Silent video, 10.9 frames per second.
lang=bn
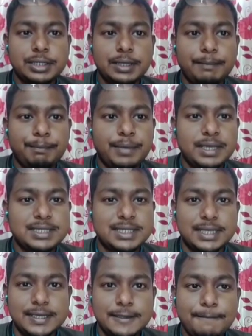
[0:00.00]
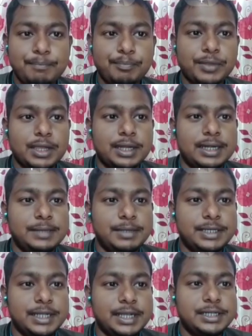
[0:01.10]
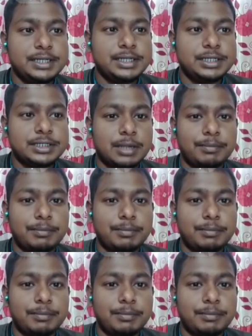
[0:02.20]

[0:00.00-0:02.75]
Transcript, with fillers: এইচ পিসি লিমিটেড